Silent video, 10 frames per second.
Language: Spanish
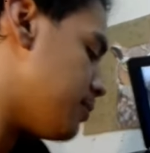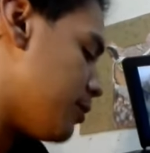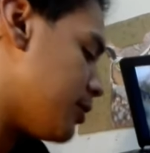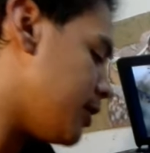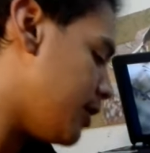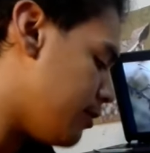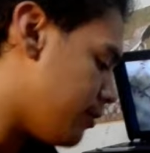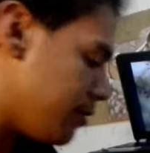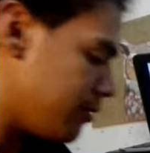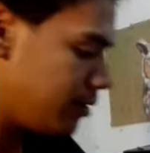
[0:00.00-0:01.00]

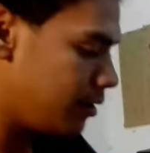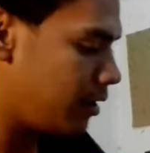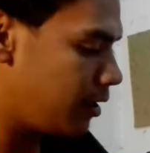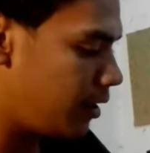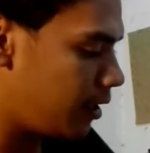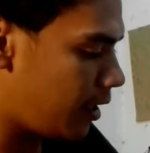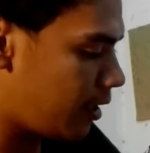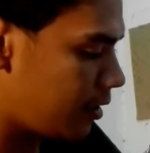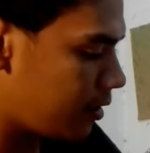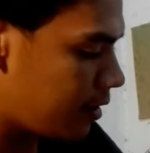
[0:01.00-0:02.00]
10% y
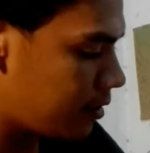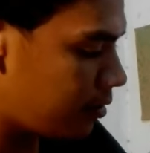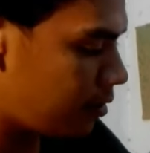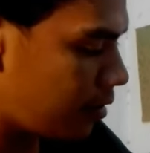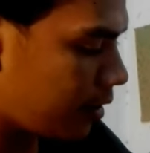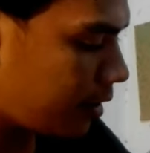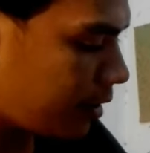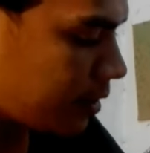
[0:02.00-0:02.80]
ya, es todo lo que